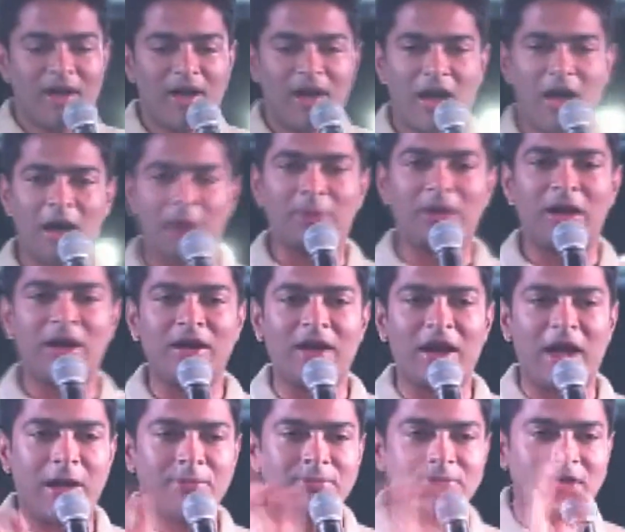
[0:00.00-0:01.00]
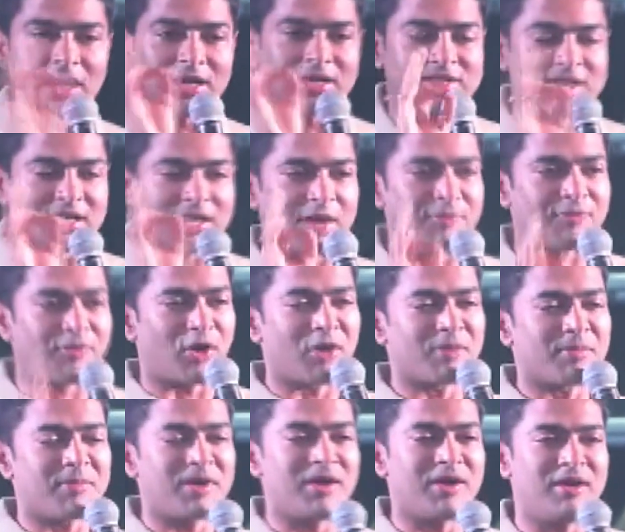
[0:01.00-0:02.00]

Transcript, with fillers: আপনার নাম থাকছে না ফর্মে